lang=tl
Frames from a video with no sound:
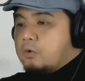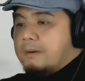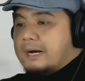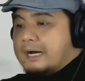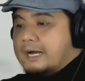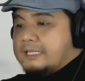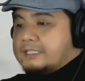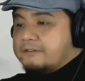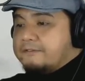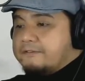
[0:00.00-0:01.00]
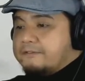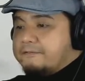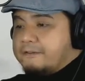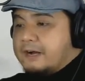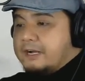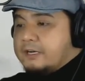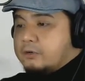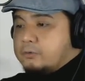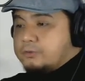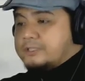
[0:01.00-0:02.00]
Kumakain si Fran
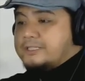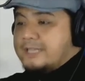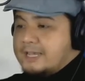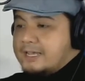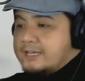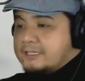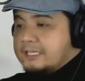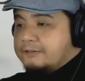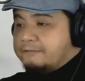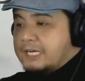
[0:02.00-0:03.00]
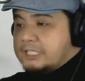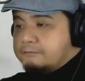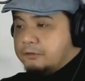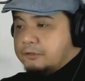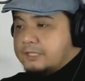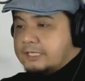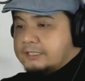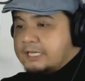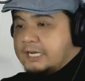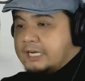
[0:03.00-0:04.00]
Rusty sa fast food
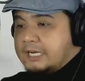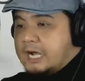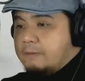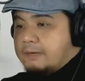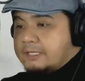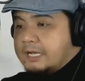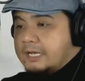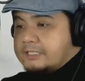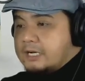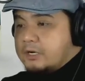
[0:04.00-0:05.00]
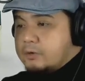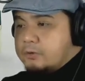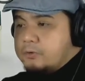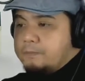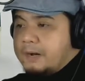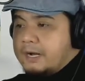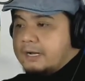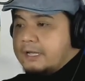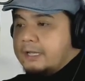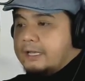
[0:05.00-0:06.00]
ng tinawag niyang isang crew
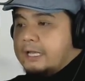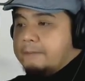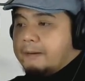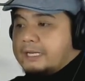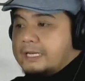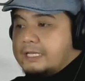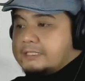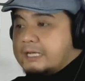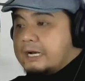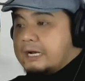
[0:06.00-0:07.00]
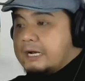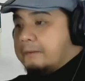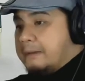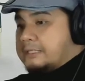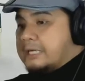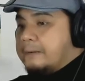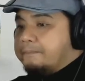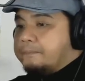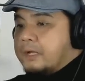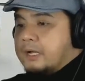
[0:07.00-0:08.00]
upang ipalinis ang mesa.
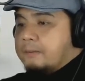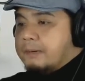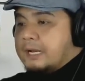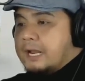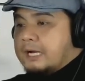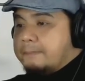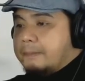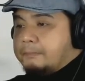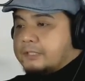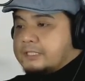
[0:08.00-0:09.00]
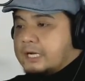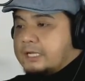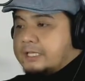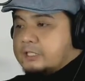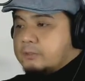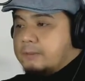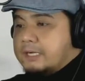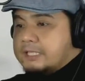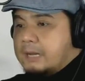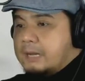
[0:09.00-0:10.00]
May lalaking papunta sa kanya
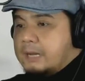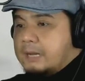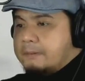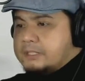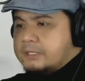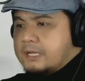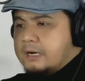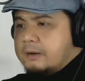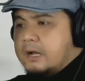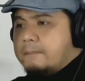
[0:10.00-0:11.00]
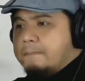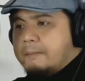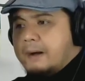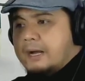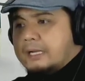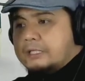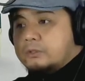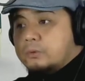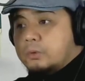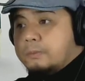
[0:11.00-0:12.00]
subalit napansin niyang mabagal
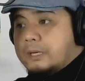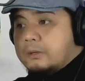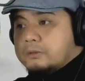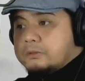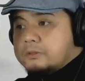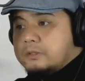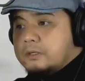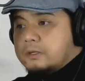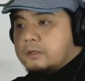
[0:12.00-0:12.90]
itong kumilos.